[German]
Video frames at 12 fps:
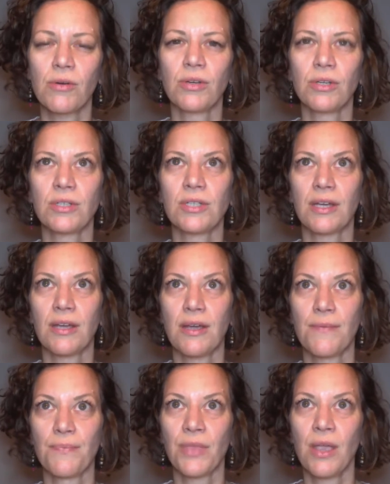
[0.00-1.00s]
Und,
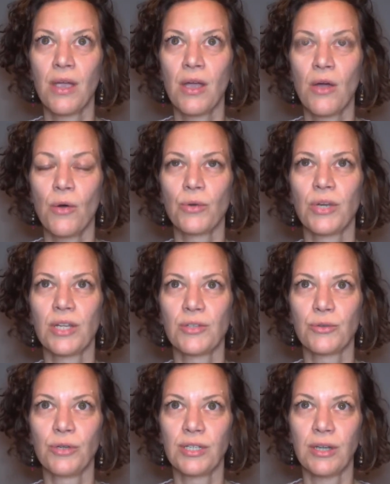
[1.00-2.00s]
ähm, und
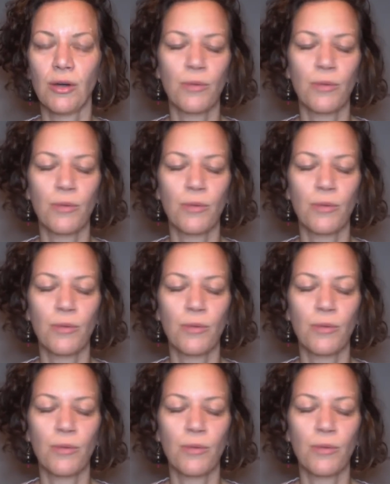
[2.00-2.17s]
natürlich